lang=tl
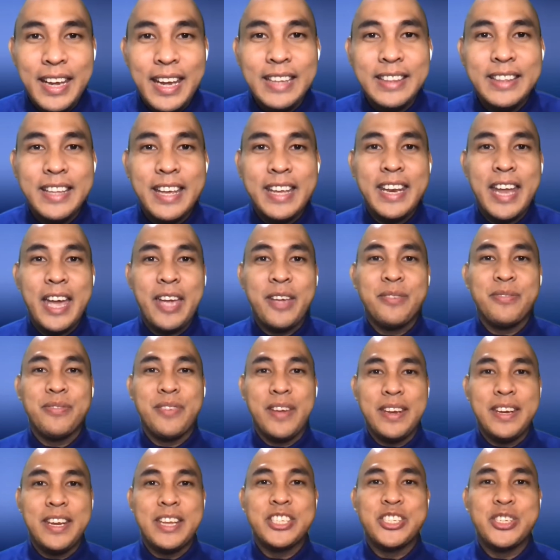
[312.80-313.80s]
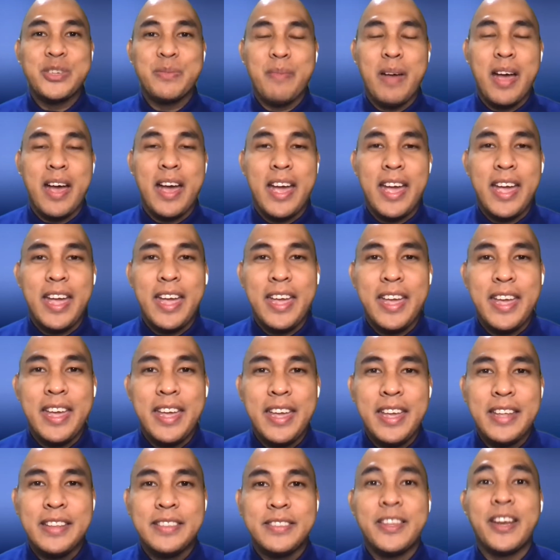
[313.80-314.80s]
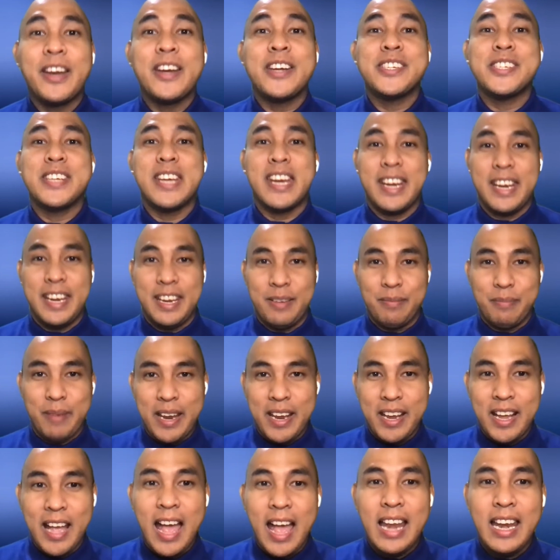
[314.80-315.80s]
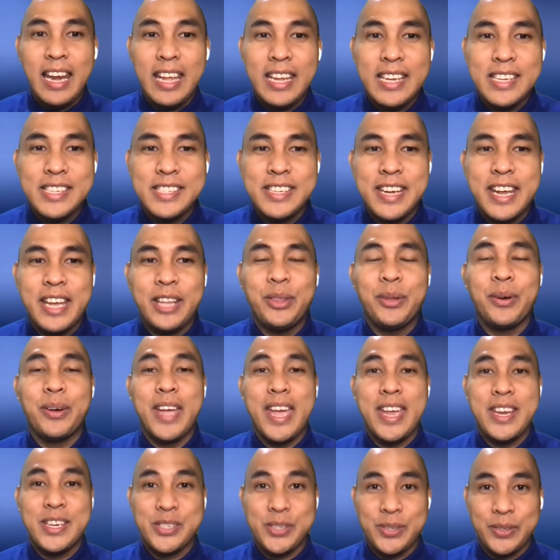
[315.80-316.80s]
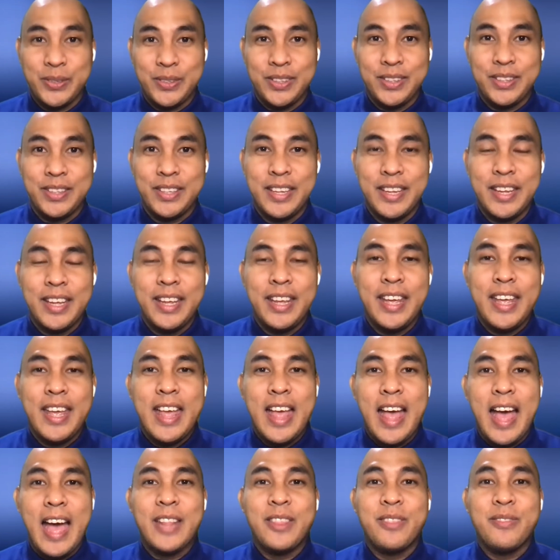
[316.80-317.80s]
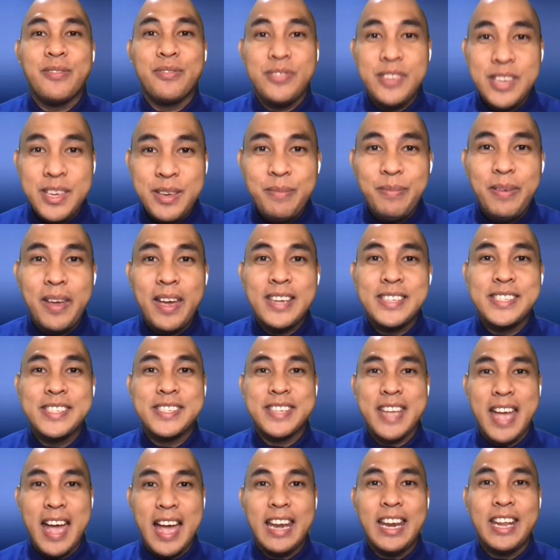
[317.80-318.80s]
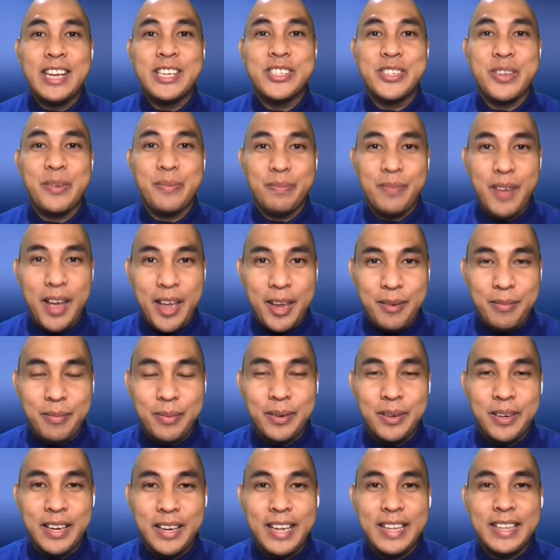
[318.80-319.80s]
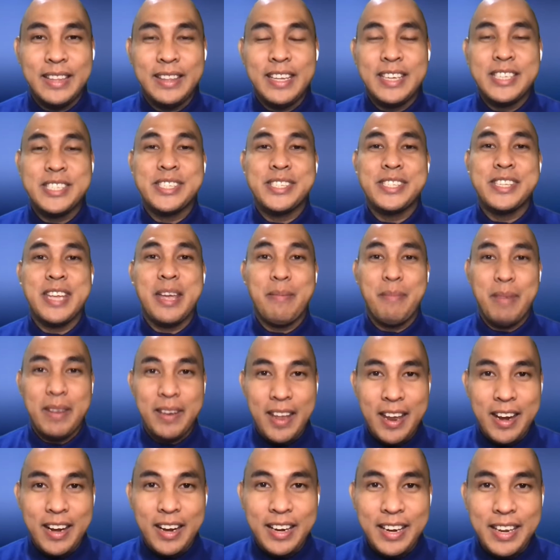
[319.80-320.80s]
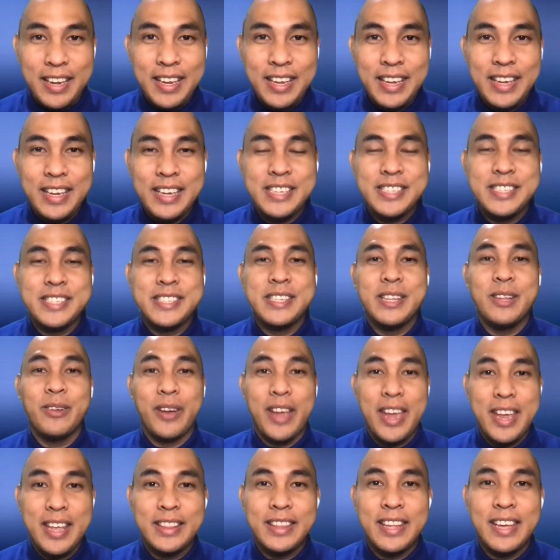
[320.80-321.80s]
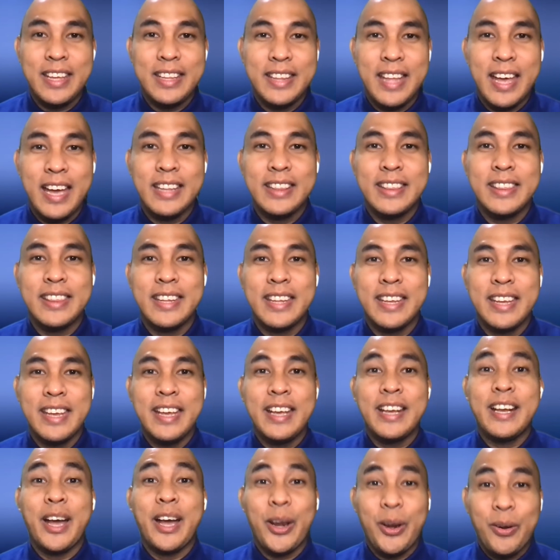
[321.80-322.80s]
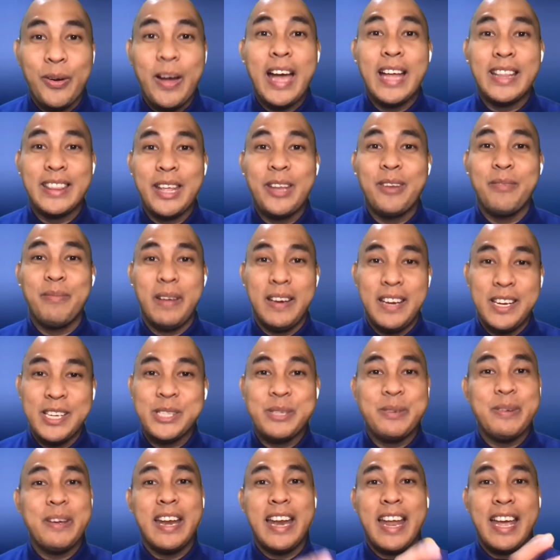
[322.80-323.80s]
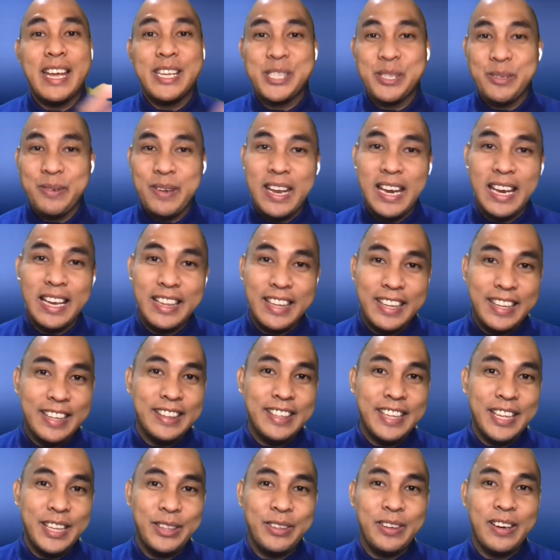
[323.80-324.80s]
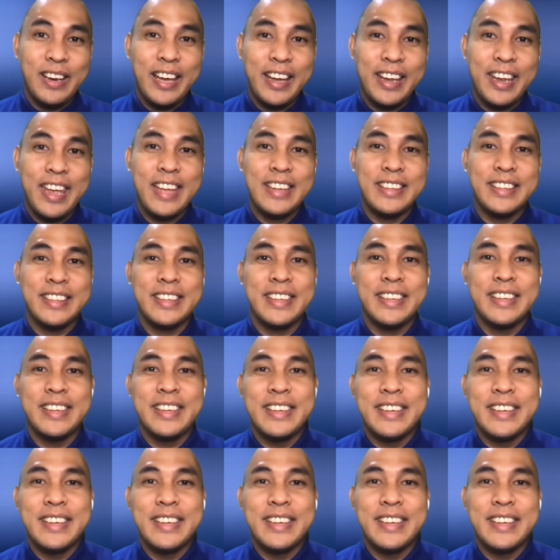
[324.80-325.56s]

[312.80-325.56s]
And then I finished my tertiary, my college education at Phoebus College of Bible. And this seminary is located at Karuhatan, Valenzuela as well. Dito lang yan.